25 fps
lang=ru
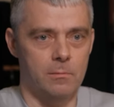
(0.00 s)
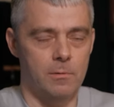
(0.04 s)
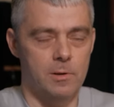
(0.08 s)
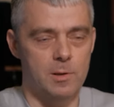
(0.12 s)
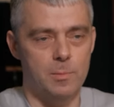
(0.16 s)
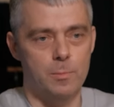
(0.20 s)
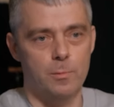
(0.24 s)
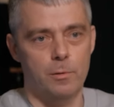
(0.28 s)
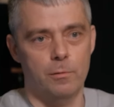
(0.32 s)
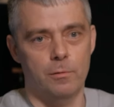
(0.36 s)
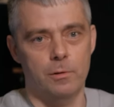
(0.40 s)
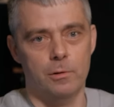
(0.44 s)

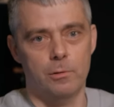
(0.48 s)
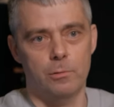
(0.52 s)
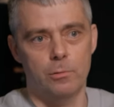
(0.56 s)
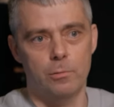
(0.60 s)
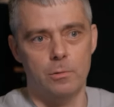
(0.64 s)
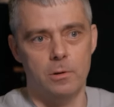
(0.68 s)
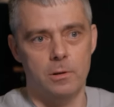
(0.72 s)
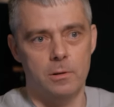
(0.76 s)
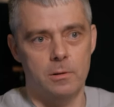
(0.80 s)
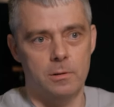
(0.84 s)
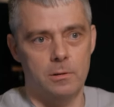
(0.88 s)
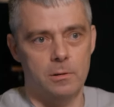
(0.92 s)
восьмого
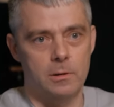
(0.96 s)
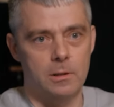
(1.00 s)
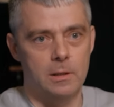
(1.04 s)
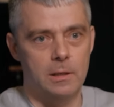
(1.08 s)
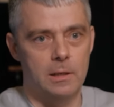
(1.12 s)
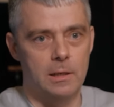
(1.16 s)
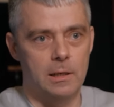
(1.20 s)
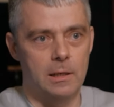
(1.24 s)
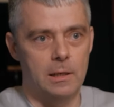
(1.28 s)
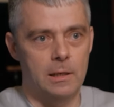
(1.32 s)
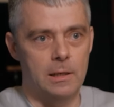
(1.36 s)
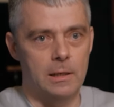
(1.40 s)
тура,
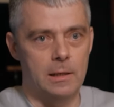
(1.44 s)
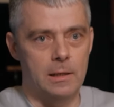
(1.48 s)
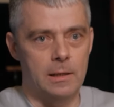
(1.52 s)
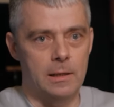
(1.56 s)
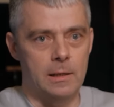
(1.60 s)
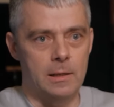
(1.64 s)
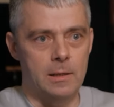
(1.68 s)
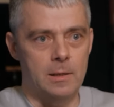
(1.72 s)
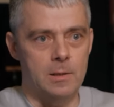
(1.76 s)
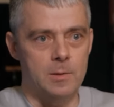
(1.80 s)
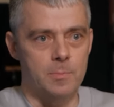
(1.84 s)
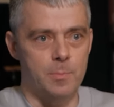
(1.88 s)

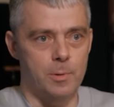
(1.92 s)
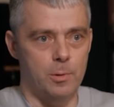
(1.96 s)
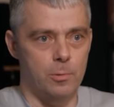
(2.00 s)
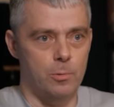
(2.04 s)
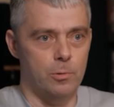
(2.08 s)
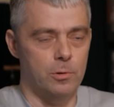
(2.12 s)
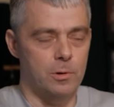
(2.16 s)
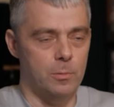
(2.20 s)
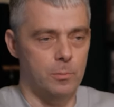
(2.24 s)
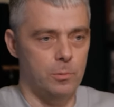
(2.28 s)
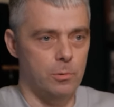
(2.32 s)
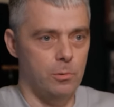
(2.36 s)
с
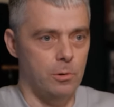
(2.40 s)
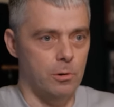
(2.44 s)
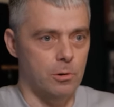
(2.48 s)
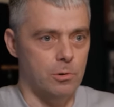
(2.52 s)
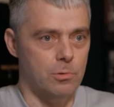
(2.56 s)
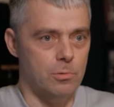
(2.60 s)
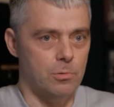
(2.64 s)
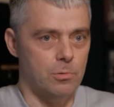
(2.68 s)
приходом Юрия